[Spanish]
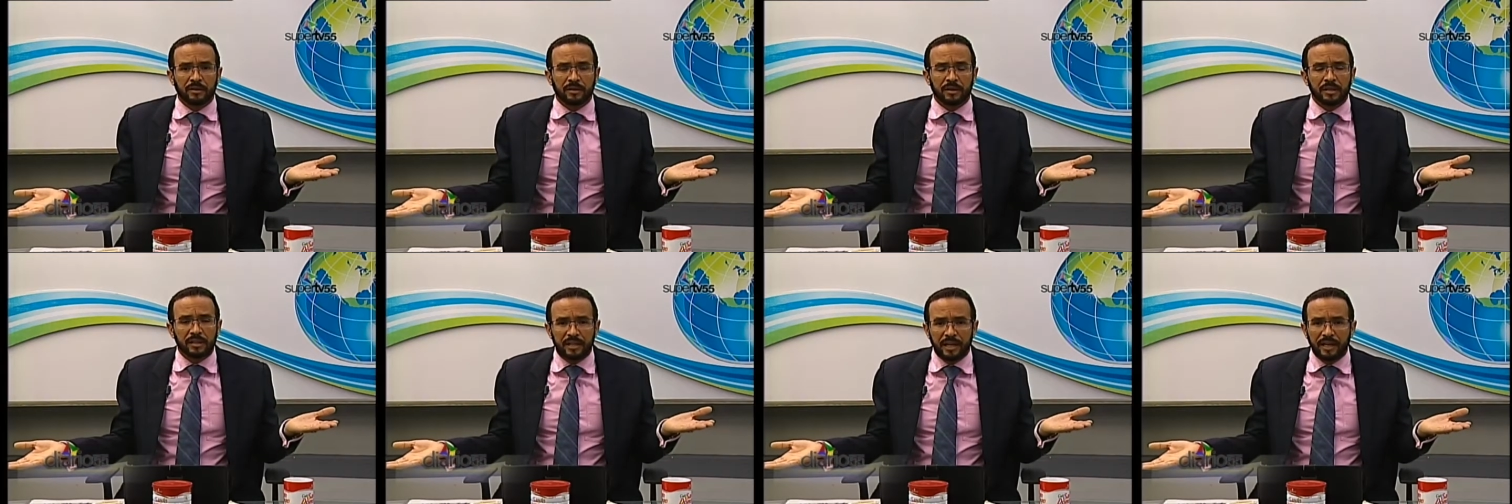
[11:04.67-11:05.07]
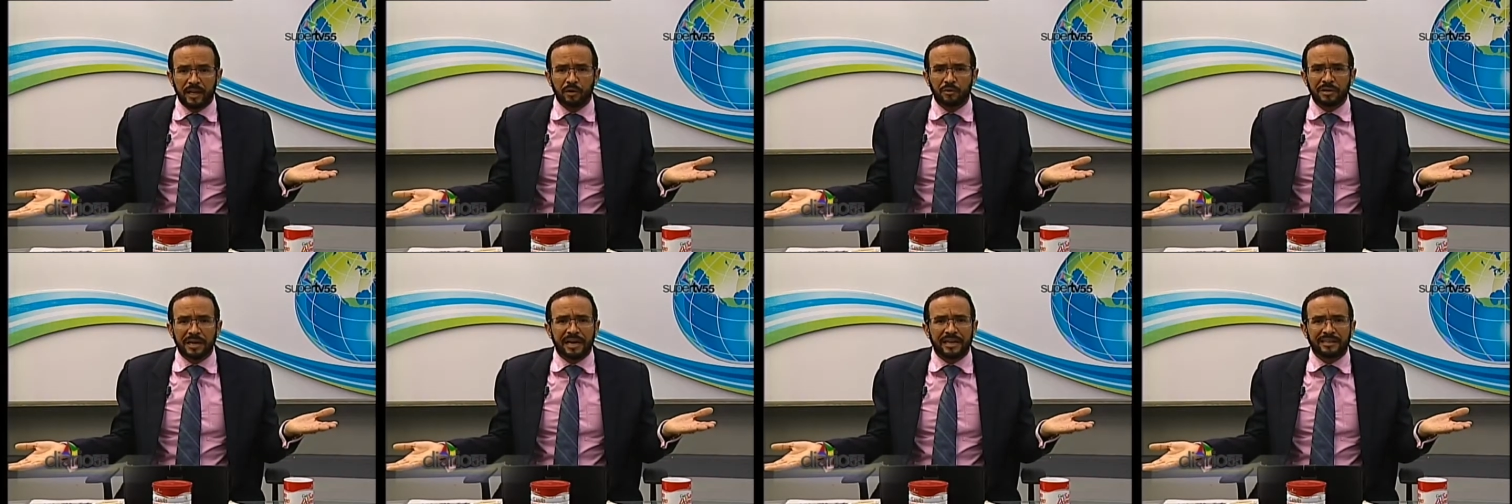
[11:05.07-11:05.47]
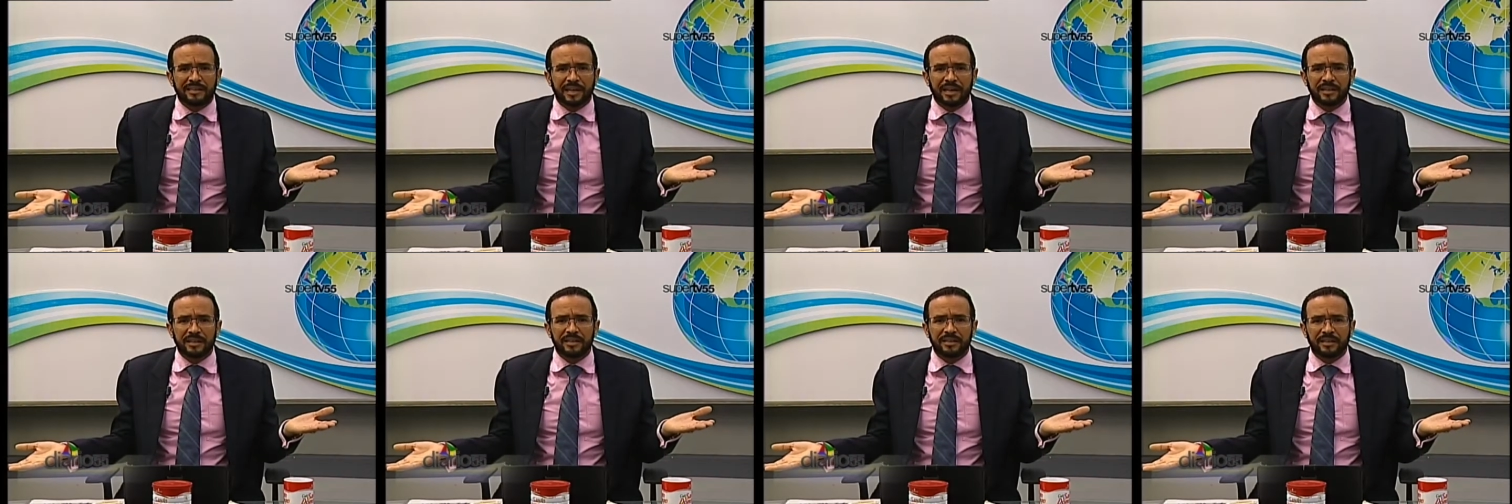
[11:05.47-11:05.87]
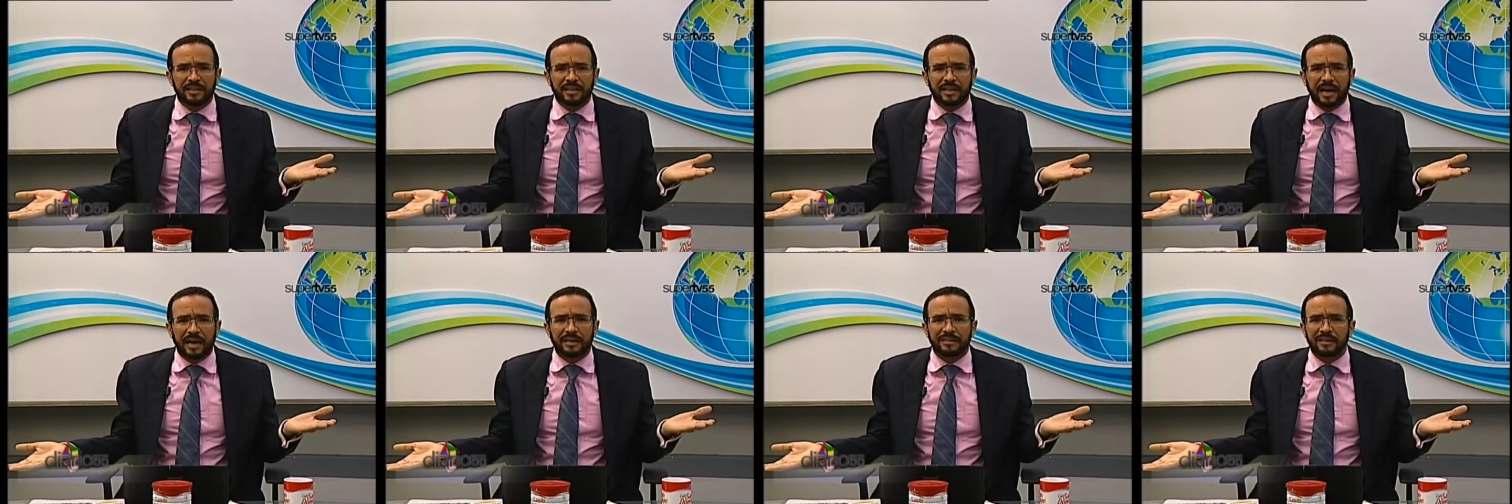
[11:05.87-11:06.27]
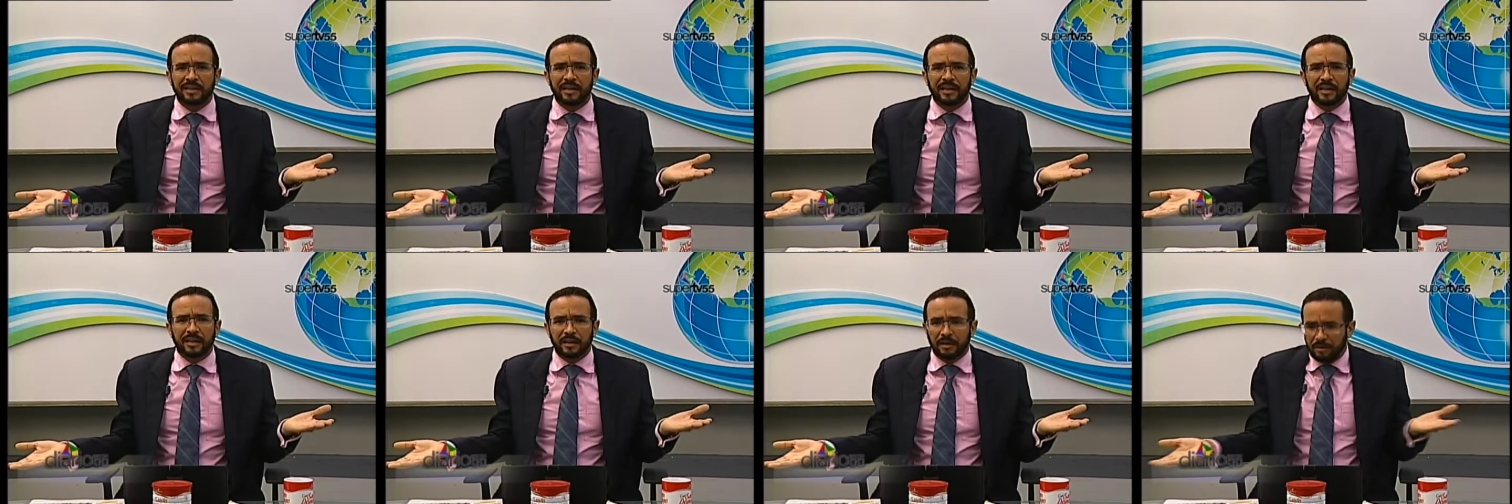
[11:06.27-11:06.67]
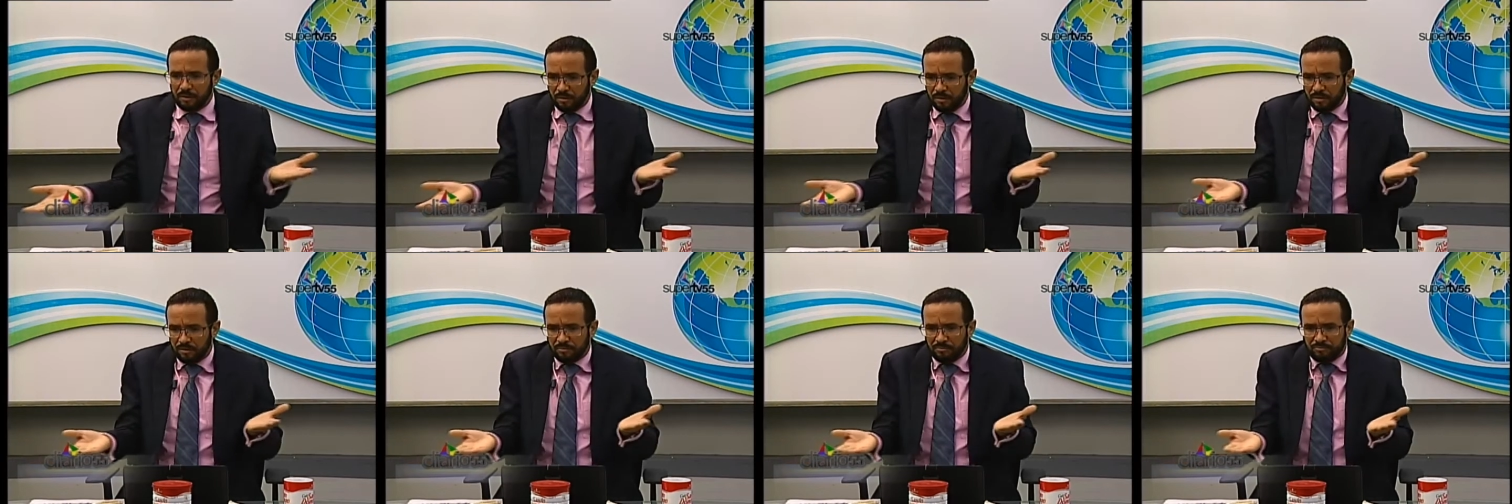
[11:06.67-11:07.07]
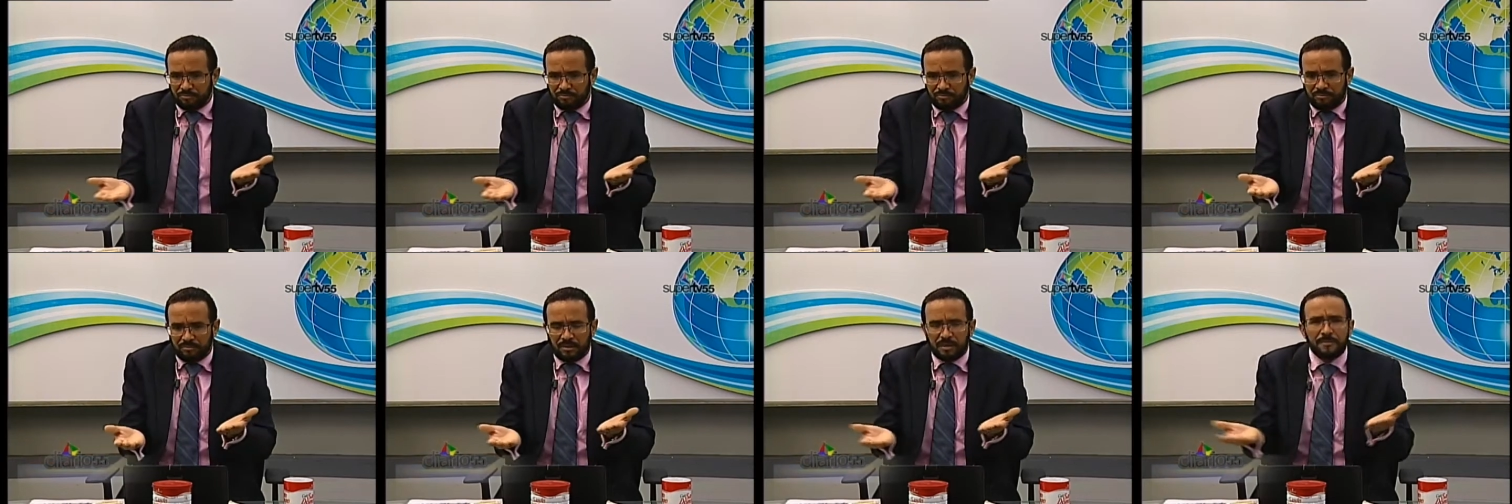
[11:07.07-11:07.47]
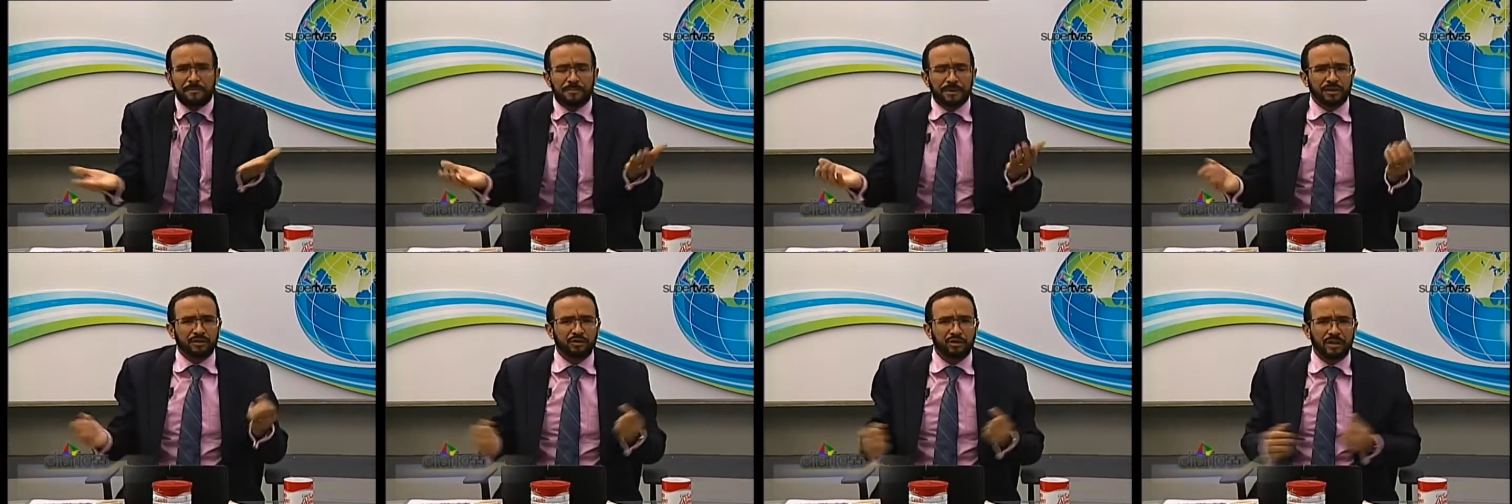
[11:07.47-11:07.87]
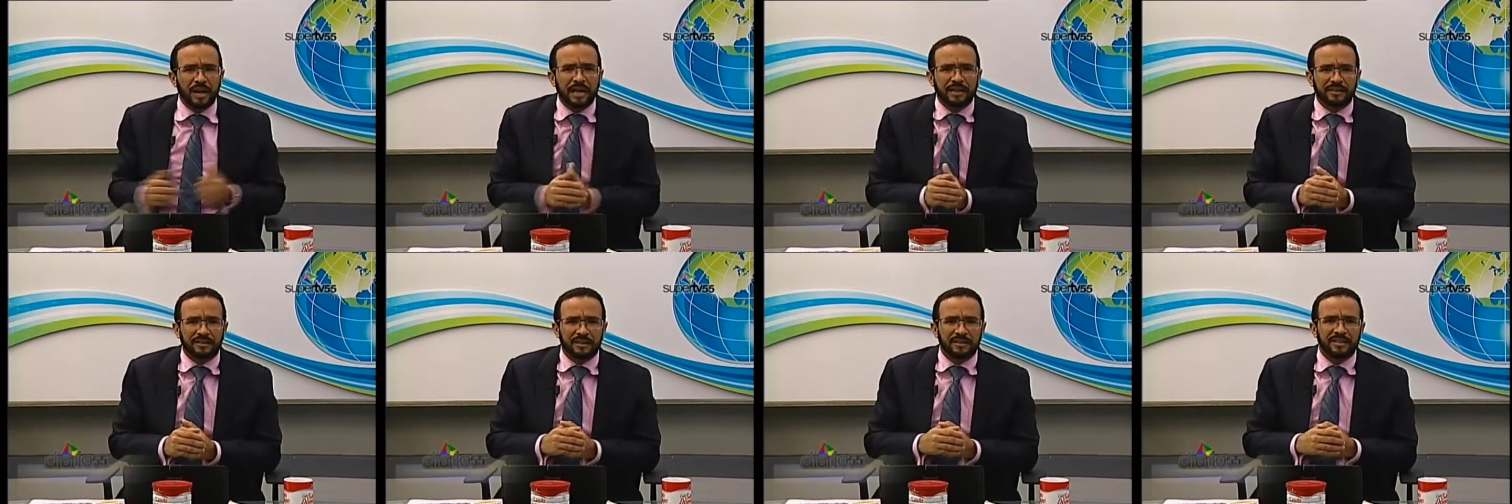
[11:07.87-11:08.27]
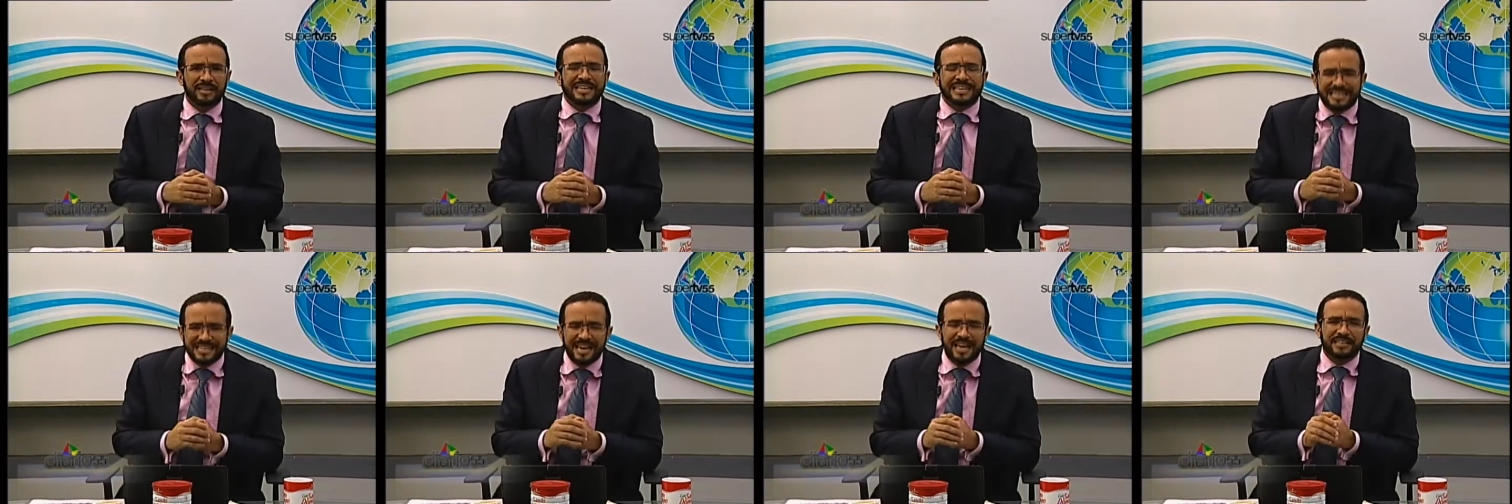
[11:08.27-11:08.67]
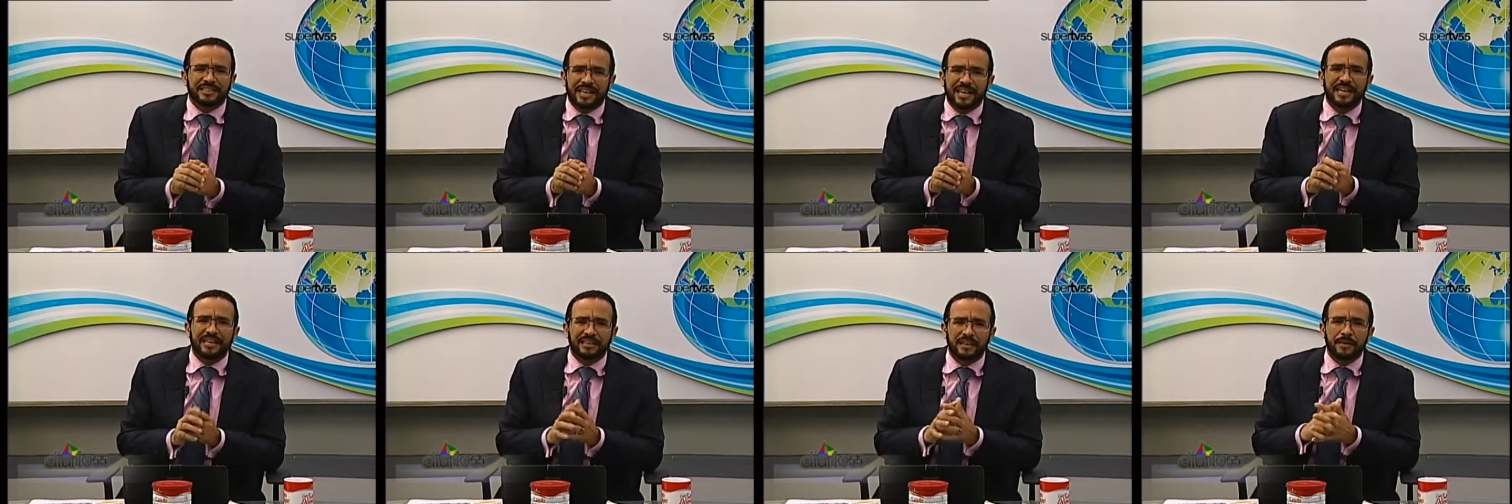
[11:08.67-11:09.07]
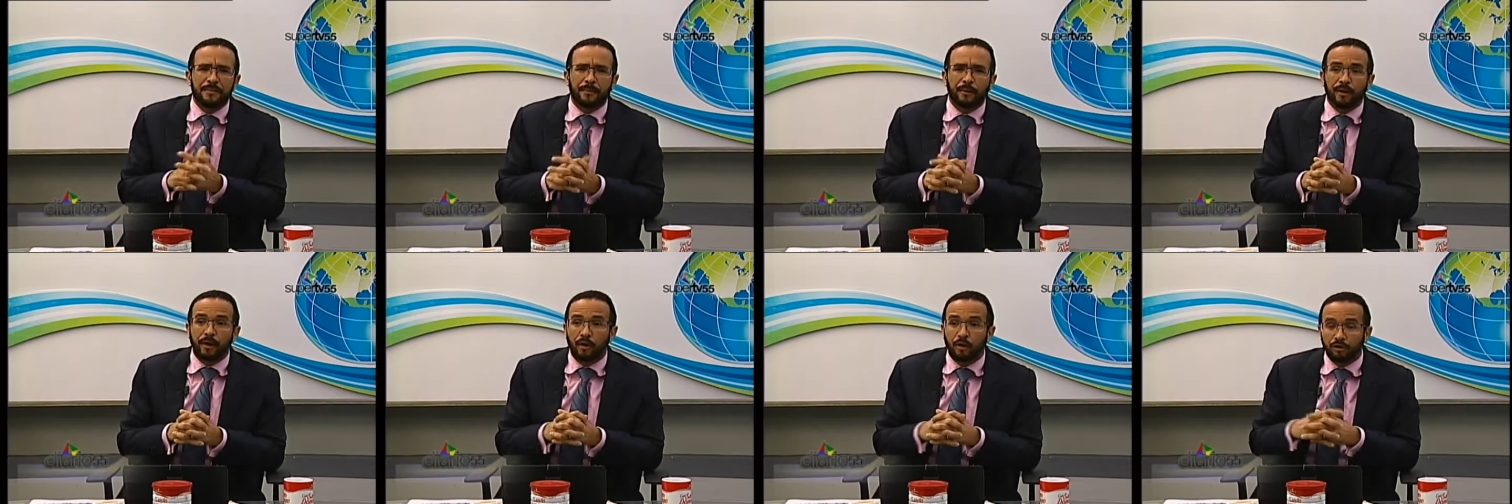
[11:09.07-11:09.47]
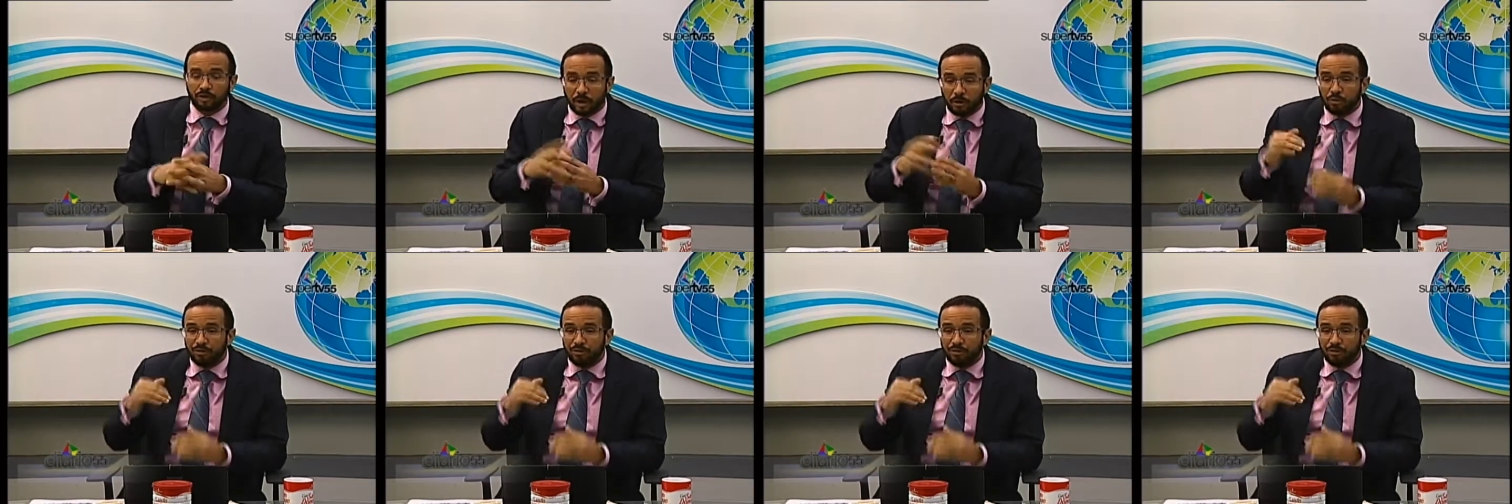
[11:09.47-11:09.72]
Y tienen unas estadísticas eh, eh, impresionante Y ese es el tipo de cosas.